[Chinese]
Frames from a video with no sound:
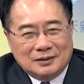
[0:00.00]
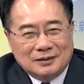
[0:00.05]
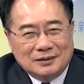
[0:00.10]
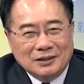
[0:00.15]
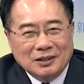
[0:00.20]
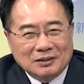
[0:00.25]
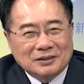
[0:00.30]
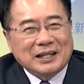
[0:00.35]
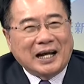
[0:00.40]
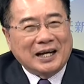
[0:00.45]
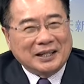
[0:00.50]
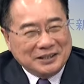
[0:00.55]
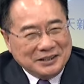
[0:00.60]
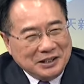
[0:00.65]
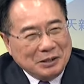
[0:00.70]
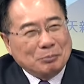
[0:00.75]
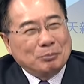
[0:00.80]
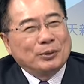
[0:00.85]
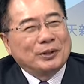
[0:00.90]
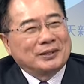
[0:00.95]
要打你
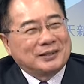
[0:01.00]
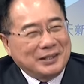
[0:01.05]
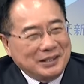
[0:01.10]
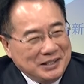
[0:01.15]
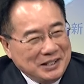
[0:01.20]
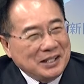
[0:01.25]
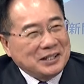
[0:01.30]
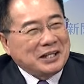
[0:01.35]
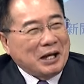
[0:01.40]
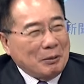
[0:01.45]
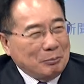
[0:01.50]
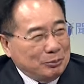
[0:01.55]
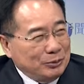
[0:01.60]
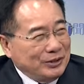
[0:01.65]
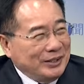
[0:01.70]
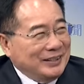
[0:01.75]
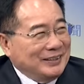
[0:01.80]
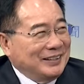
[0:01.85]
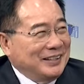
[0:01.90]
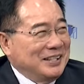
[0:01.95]
也不会，你也打不
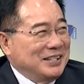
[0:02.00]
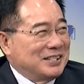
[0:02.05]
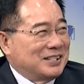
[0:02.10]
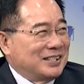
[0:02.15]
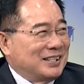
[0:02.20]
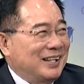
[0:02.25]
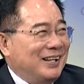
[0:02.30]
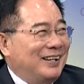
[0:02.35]
赢的意思。